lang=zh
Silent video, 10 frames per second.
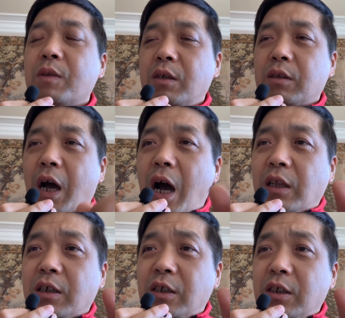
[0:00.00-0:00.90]
他
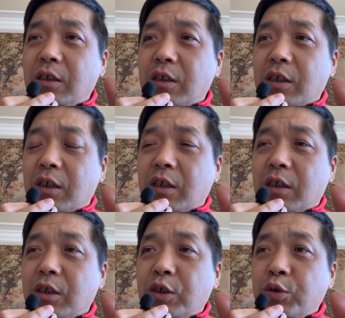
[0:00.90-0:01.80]
呢，呃，
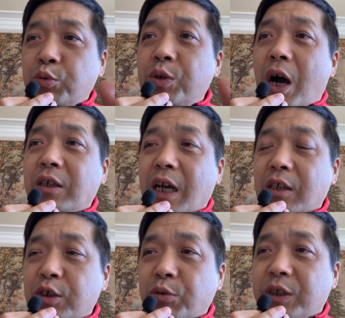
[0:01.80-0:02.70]
于洋演的
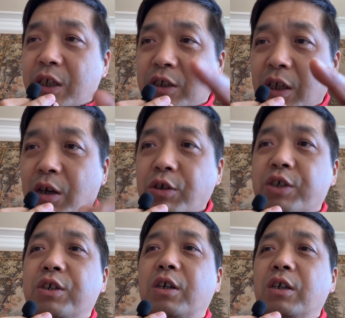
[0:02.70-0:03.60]
刘杰是他老
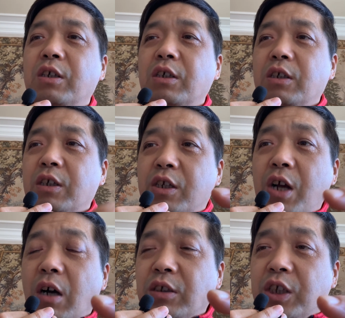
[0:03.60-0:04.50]
师，
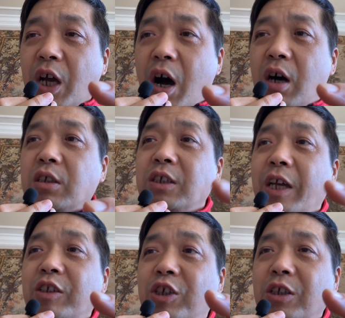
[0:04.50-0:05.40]
张强
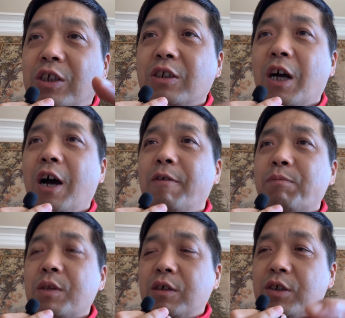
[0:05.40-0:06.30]
年轻警察，
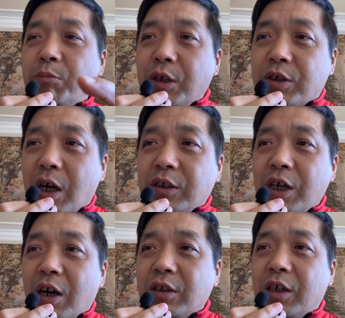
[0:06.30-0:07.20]
什么叫张
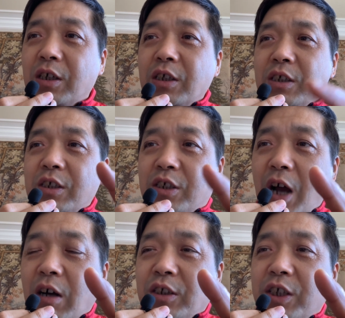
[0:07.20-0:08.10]
强呢？
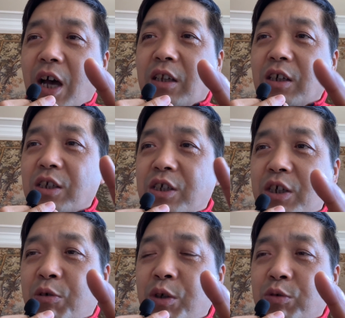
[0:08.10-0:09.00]
彰显了
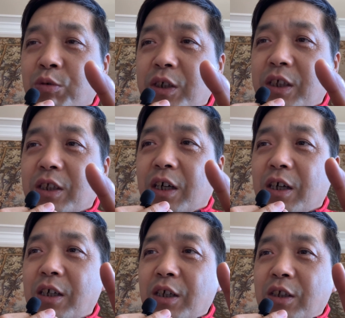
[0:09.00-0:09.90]
社会主义
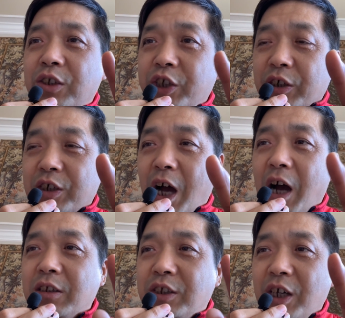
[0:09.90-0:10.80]
的警
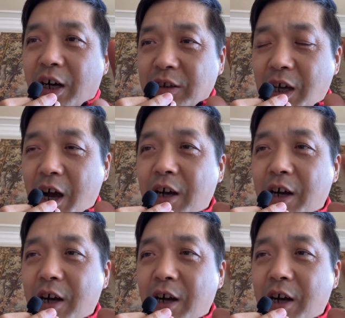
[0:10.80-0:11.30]
察的强大，